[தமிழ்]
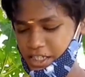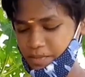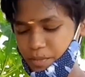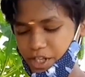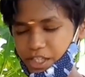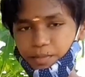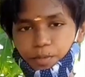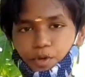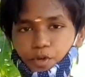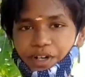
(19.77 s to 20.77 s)
செம்பருத்தி
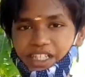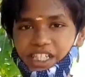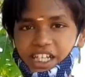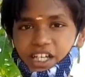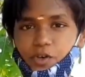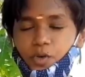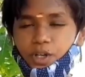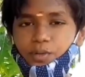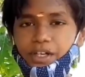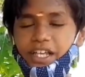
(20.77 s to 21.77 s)
பூ வச்சு ஒரு